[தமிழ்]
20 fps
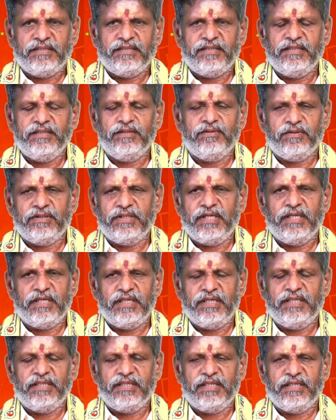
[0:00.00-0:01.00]
திரிகோண
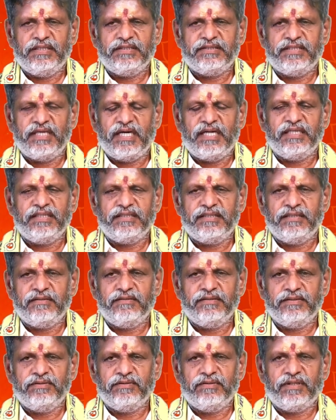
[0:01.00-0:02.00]

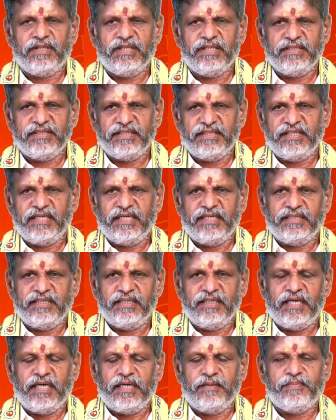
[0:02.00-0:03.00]
ஸ்தானத்தில் வந்து உட்காந்துருக்கிறாரு
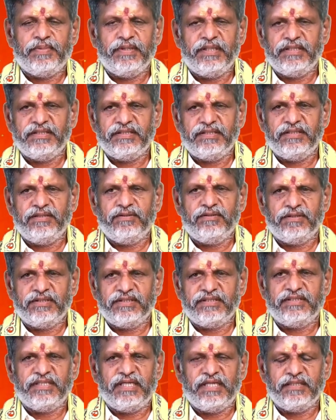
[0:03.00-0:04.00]
அப்போ திரிகோண
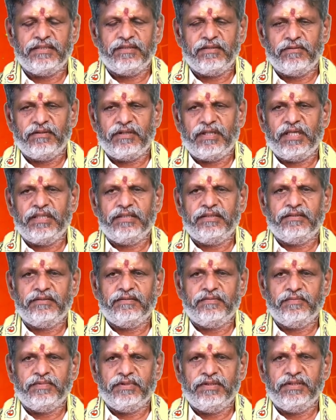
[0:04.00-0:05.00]
ஸ்தானத்தில்
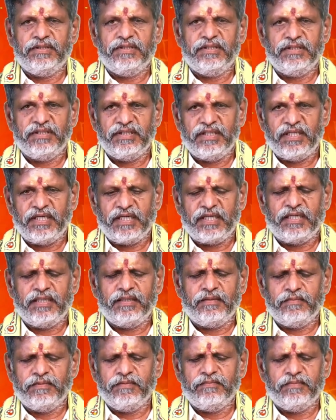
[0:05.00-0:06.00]
உட்காந்துருக்கும்போது
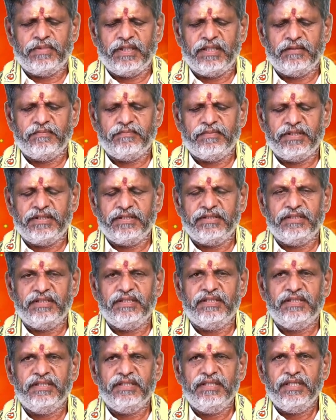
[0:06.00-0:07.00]
லக்கணமும் பலன் பெறுது
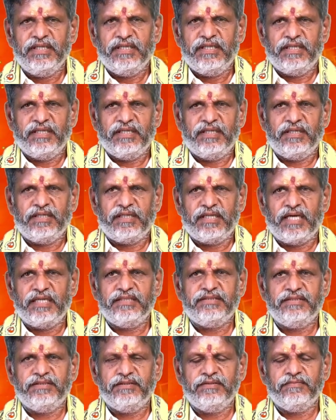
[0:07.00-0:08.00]

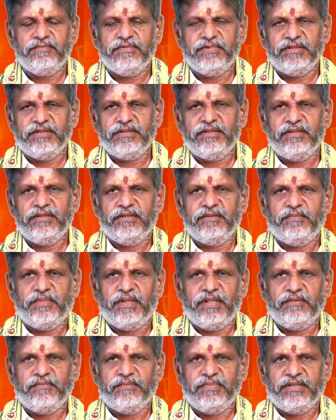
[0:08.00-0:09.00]
ராசியும் வந்து
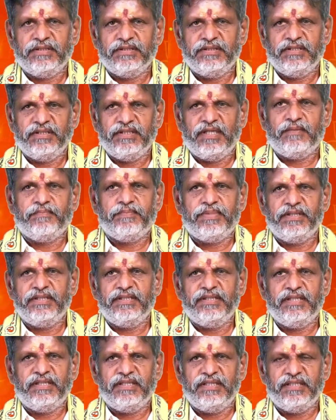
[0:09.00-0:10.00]
பலம் பெறுது அப்போ
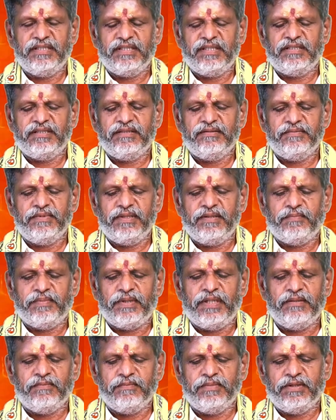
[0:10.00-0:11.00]
இந்த இரண்டுமே
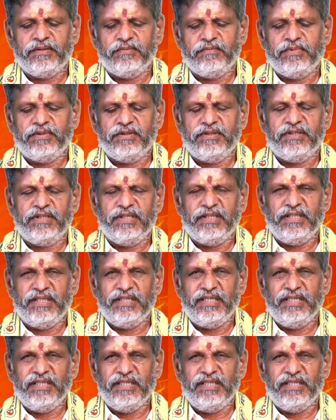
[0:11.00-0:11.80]
பலம் பெறும்போது